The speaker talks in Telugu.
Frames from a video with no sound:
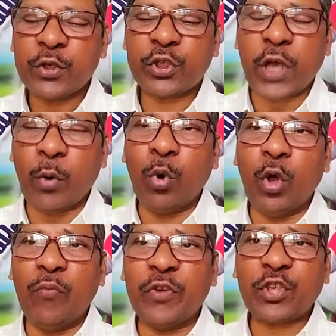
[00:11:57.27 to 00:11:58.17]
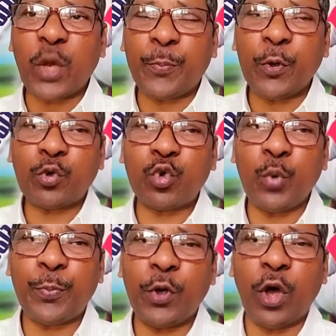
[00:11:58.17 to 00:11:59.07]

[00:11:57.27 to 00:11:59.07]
సౌలు విషపు చూపును